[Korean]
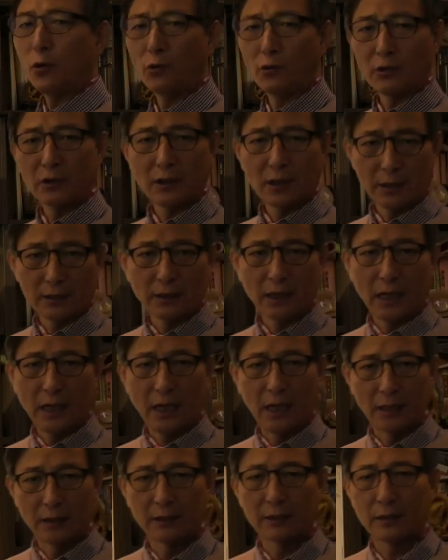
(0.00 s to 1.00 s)
통근을
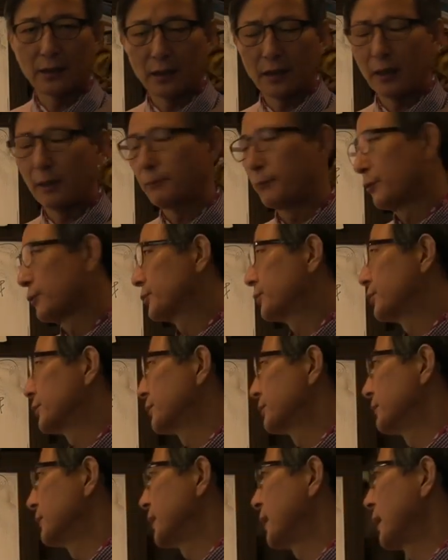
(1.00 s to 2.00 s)
한다 이렇게 볼 수
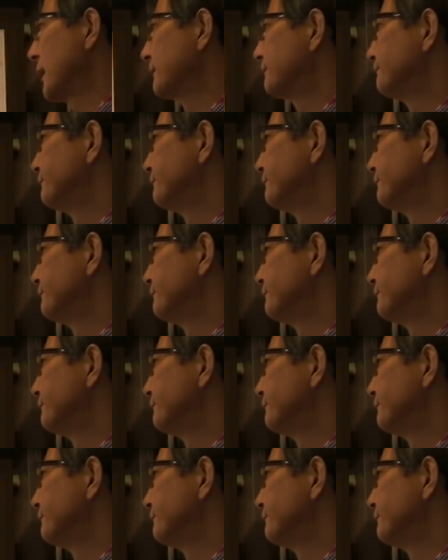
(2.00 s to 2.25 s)
있습니다.